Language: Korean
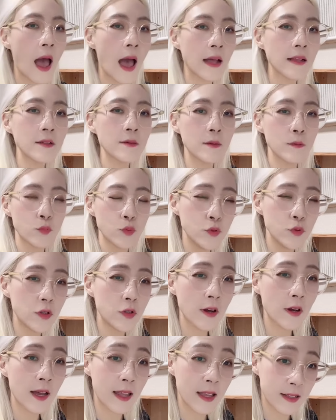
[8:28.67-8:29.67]
하지만
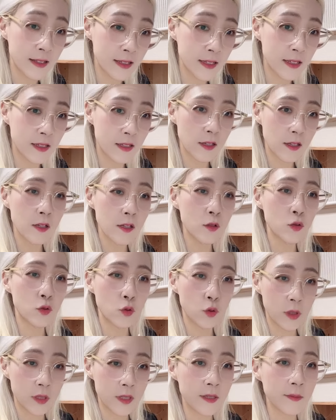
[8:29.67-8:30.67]
분석가 예측이 틀릴
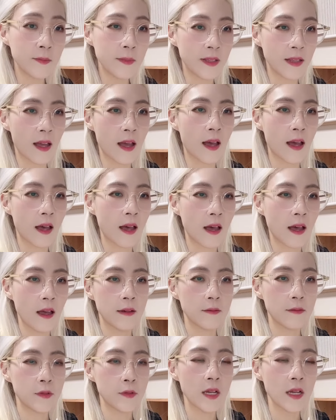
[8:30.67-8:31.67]
수도 있습니다.
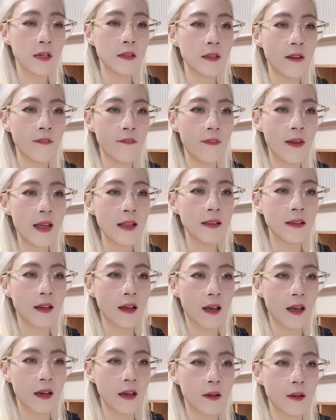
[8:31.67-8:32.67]
어, 최근에
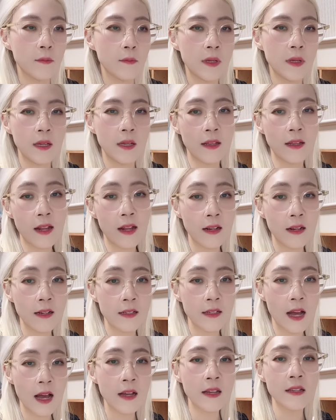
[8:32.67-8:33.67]
페드가 금리
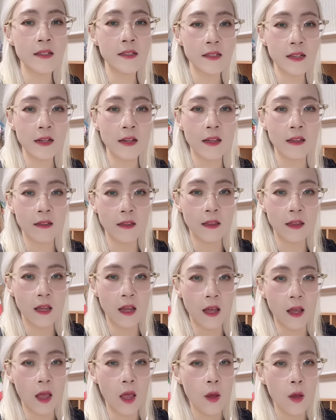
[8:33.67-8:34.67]
인하를 하기
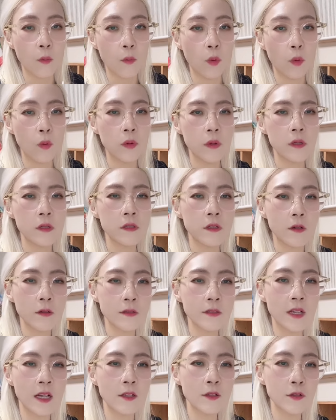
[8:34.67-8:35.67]
시작했는데 모든
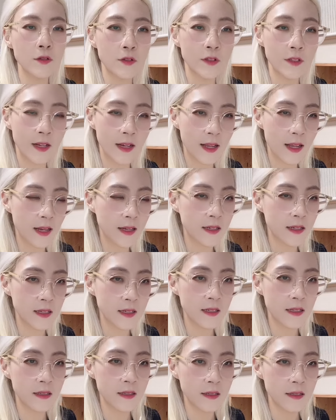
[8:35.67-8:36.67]
성장주들에게
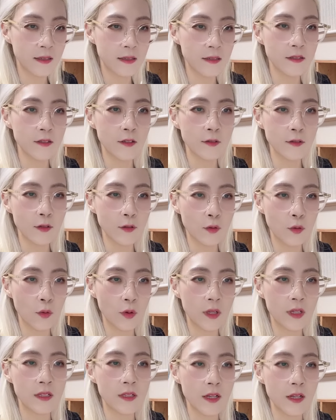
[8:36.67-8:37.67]
큰 긍정적
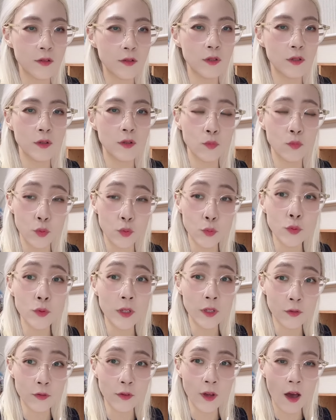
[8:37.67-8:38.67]
요인이 될 수 있는
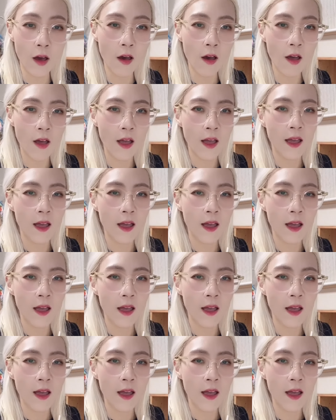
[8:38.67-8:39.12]
부분이고요.